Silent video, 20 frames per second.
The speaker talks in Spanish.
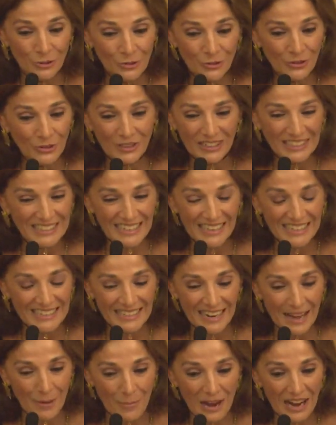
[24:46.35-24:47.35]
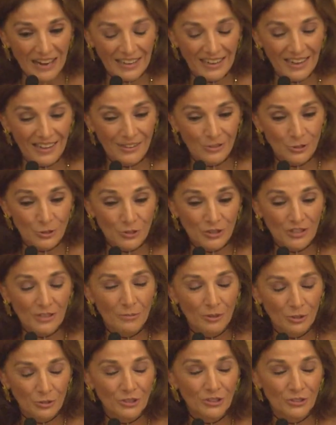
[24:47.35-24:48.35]
Yo creo que esa es la magia de los
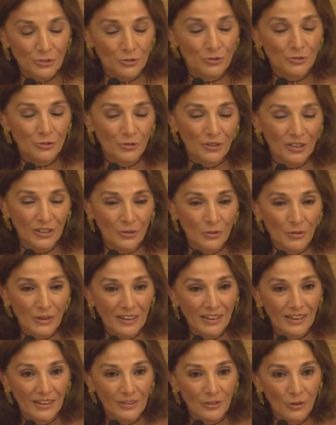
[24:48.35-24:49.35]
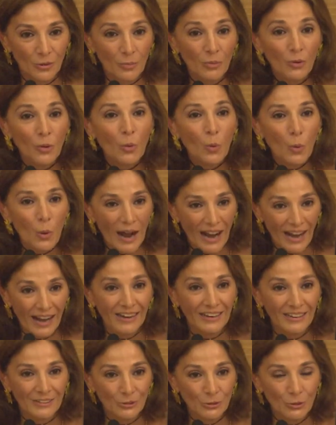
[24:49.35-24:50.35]
libros y eso es lo que yo he querido procurar
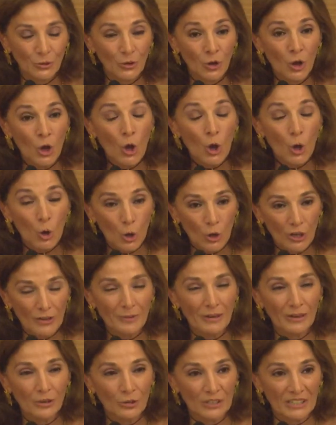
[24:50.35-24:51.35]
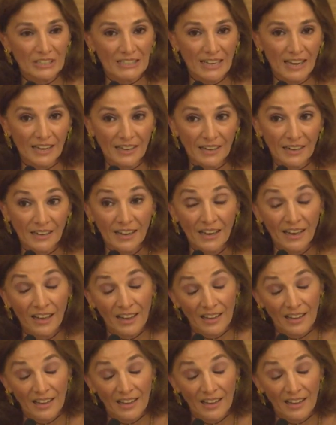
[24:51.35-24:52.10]
al lector con Libelo de Sangre.